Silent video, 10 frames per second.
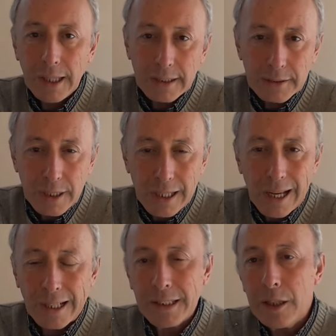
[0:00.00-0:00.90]
Esta
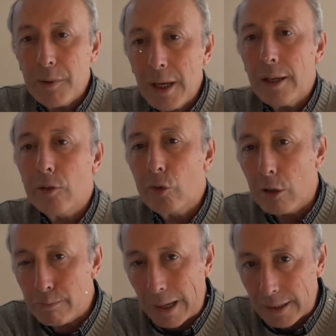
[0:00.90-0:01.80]
charla está dividida en
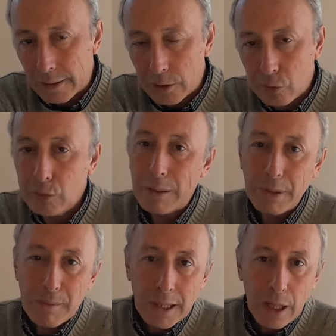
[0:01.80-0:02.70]
dos partes. Una
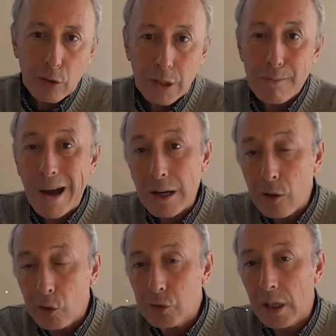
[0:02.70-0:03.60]
primera donde
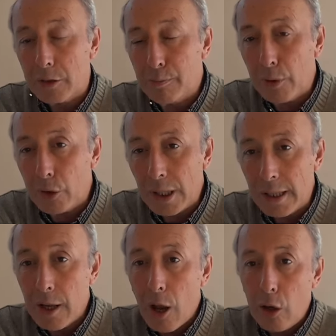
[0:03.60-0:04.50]
Marcos
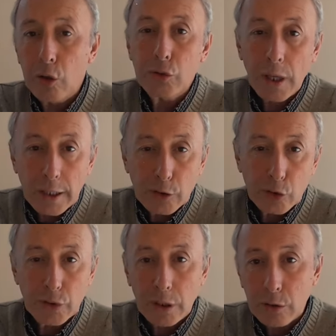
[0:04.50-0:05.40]
expone los
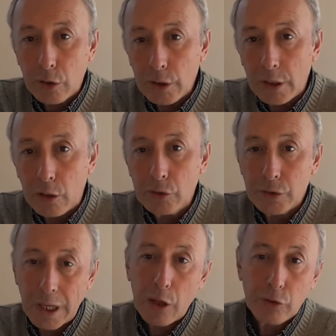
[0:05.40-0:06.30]
hechos históricos
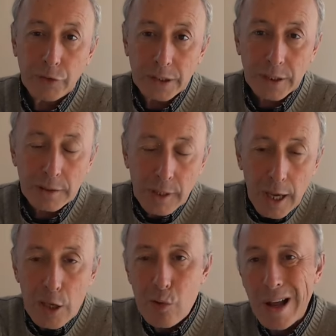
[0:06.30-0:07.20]
de las dos fechas
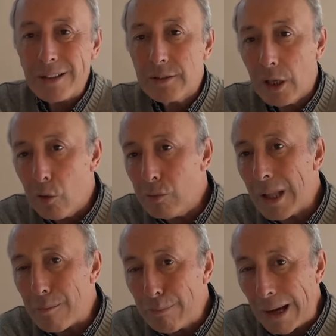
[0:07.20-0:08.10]
y una segunda